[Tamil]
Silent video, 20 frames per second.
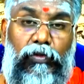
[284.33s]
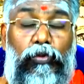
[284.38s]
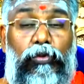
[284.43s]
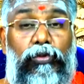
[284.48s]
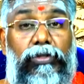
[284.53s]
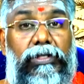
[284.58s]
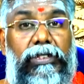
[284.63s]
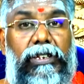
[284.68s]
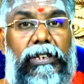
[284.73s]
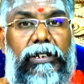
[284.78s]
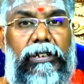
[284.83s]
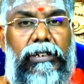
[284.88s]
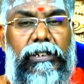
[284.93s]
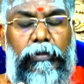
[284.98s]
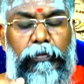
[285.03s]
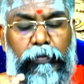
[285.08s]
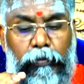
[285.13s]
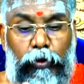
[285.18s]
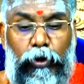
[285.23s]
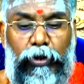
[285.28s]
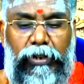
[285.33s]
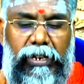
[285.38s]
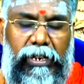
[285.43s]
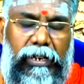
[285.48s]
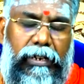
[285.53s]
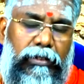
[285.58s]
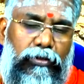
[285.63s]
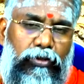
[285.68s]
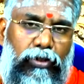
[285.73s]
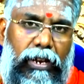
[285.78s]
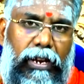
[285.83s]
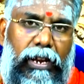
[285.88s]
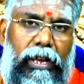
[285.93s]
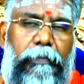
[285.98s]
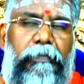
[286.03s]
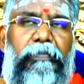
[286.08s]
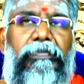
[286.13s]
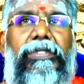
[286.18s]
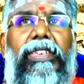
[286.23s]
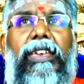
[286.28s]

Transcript: நூற்றி எட்டு போற்றிகள் சொல்லலாம்